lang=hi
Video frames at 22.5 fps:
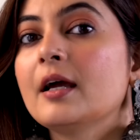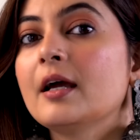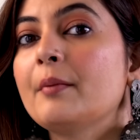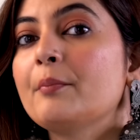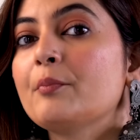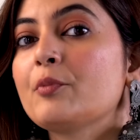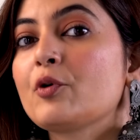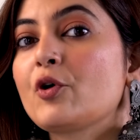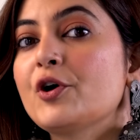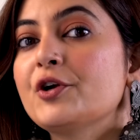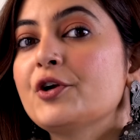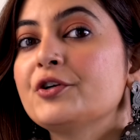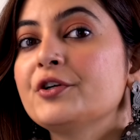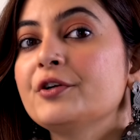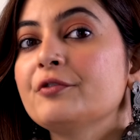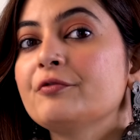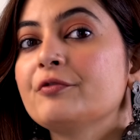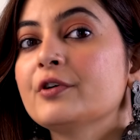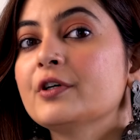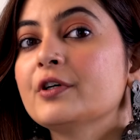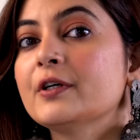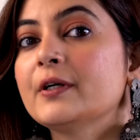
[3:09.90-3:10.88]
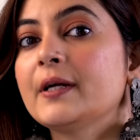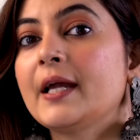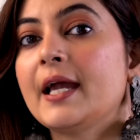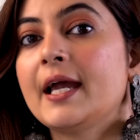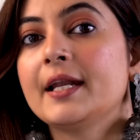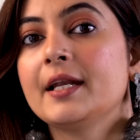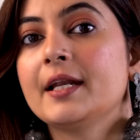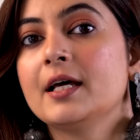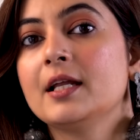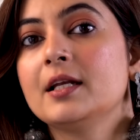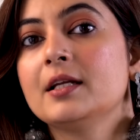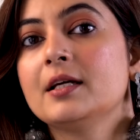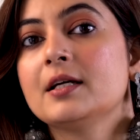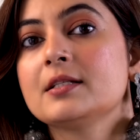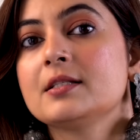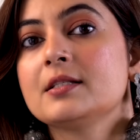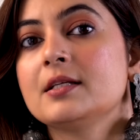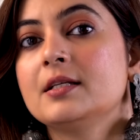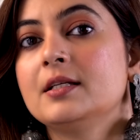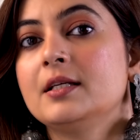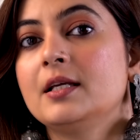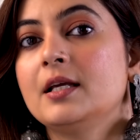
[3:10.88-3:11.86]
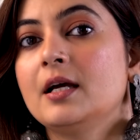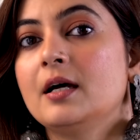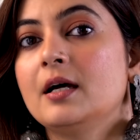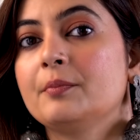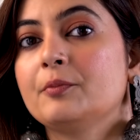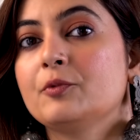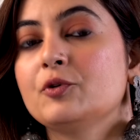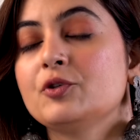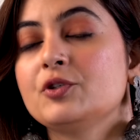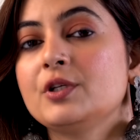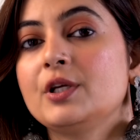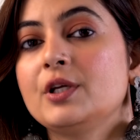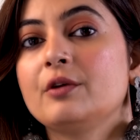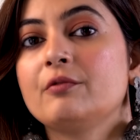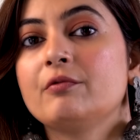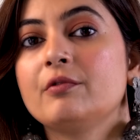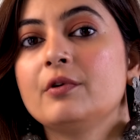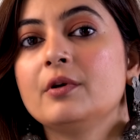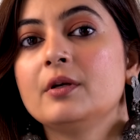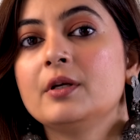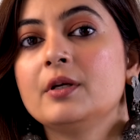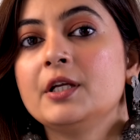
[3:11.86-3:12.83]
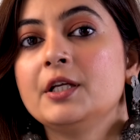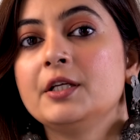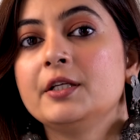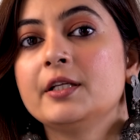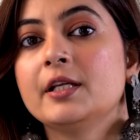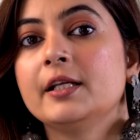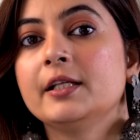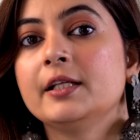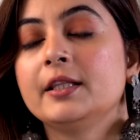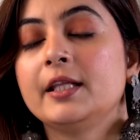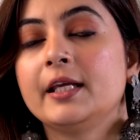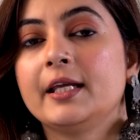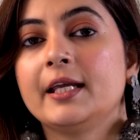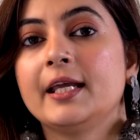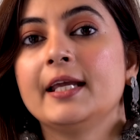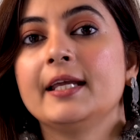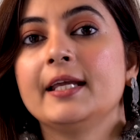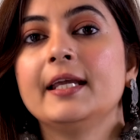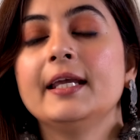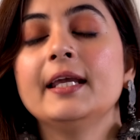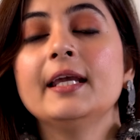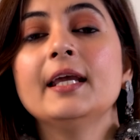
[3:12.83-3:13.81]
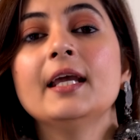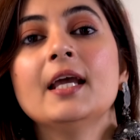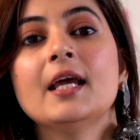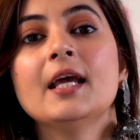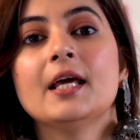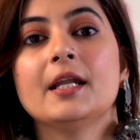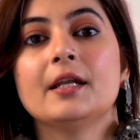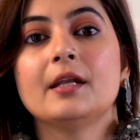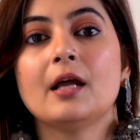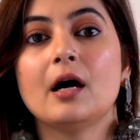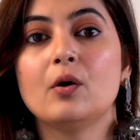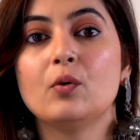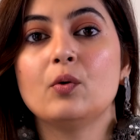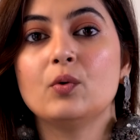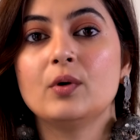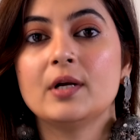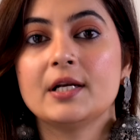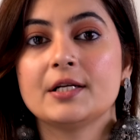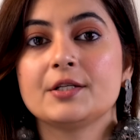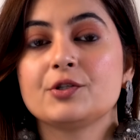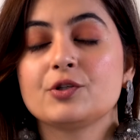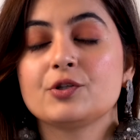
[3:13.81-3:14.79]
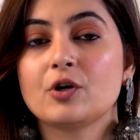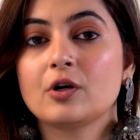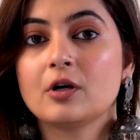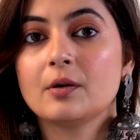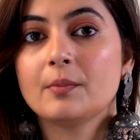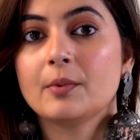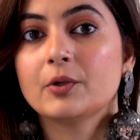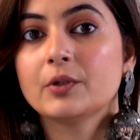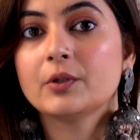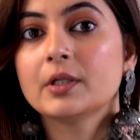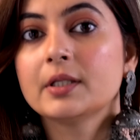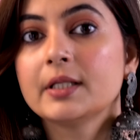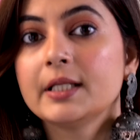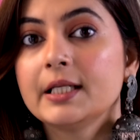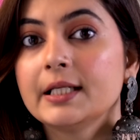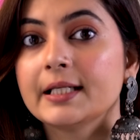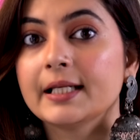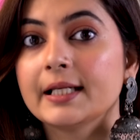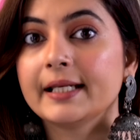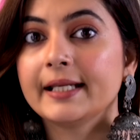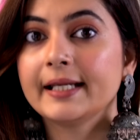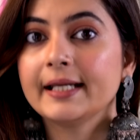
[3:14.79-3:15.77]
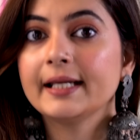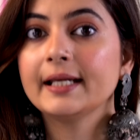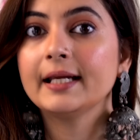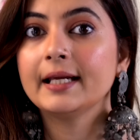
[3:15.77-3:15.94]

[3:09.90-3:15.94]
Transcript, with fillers: एम्ब्रॉयडरी वर्क एंड हल्का सा ये आपको सीक्वेंट डिटेलिंग दिखेगी नाउ लेट्स टॉक अबाउट द डिटेलिंग